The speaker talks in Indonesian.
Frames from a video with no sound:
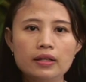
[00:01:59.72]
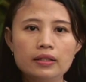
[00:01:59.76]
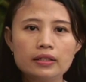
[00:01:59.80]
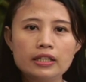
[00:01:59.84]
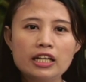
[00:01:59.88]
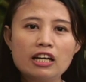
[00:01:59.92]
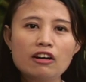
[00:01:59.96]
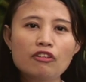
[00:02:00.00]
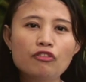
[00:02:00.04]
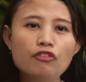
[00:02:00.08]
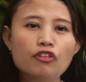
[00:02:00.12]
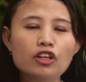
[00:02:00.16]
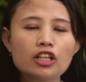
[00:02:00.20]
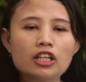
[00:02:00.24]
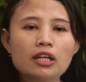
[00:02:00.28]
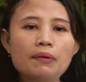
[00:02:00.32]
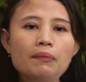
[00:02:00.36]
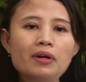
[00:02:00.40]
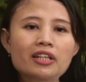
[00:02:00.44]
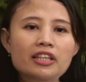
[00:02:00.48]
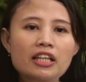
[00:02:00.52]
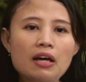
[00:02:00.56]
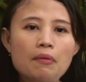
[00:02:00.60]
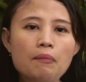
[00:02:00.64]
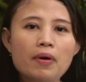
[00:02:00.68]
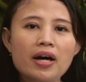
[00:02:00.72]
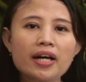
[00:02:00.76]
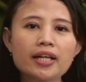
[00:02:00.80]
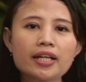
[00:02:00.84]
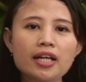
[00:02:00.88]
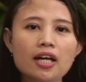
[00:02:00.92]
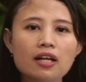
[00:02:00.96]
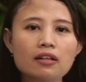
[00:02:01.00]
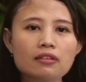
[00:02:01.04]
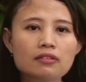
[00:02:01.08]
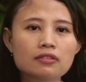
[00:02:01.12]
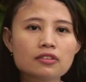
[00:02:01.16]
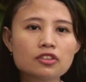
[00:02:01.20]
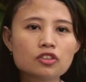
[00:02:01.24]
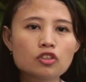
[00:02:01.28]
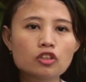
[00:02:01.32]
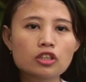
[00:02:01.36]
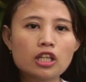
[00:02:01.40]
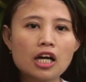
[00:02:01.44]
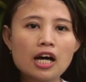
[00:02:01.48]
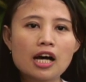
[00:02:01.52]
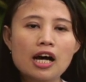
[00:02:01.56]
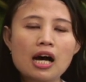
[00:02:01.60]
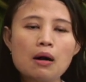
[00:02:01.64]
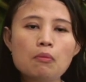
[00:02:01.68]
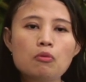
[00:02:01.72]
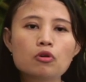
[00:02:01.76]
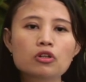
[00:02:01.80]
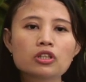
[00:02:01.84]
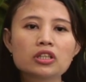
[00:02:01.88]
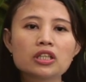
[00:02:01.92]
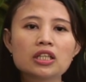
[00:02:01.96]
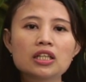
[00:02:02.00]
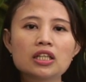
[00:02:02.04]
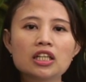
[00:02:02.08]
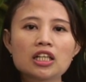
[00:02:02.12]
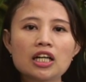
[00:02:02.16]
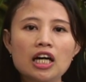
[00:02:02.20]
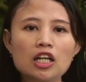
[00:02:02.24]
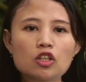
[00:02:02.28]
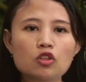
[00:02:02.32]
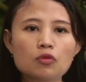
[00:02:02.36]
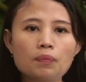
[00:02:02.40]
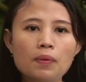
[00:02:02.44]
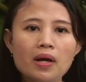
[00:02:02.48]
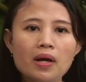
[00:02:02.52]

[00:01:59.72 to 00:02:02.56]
dan for teman-teman yang sota gabung di kartu